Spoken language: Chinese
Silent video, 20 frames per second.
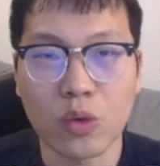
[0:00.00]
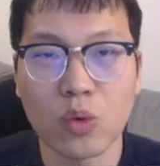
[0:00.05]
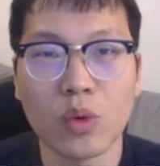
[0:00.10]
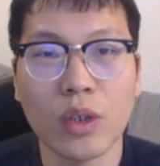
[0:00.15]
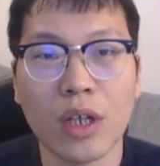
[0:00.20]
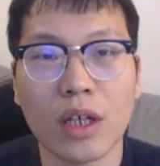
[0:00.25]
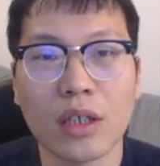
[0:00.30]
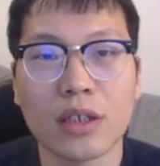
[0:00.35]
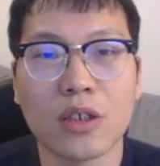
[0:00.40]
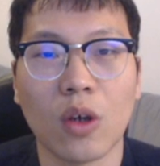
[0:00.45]

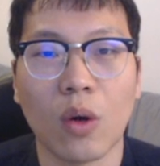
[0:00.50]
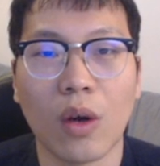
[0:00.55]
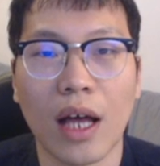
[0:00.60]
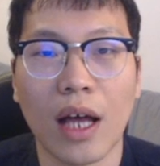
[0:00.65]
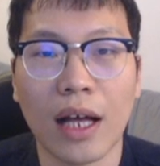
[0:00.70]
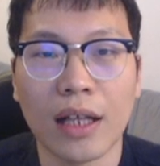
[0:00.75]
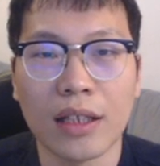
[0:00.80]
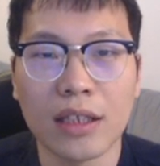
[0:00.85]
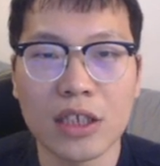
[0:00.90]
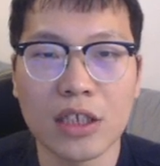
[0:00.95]
鱼呢走
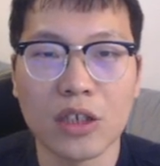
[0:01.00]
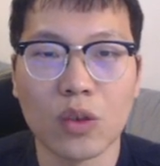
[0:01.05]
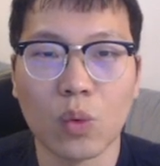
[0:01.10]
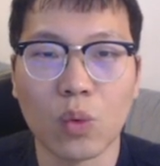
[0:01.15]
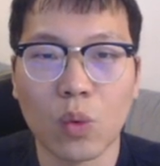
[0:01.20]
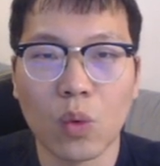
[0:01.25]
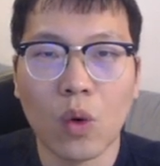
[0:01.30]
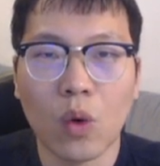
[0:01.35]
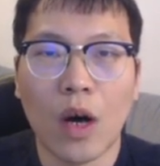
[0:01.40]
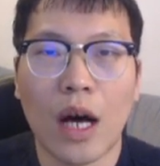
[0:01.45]
了 G
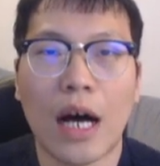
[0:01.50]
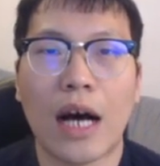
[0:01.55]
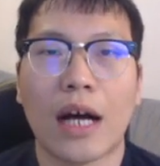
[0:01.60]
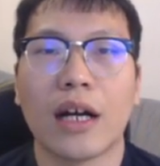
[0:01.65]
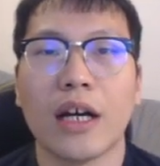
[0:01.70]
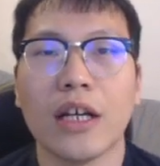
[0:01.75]
五啊，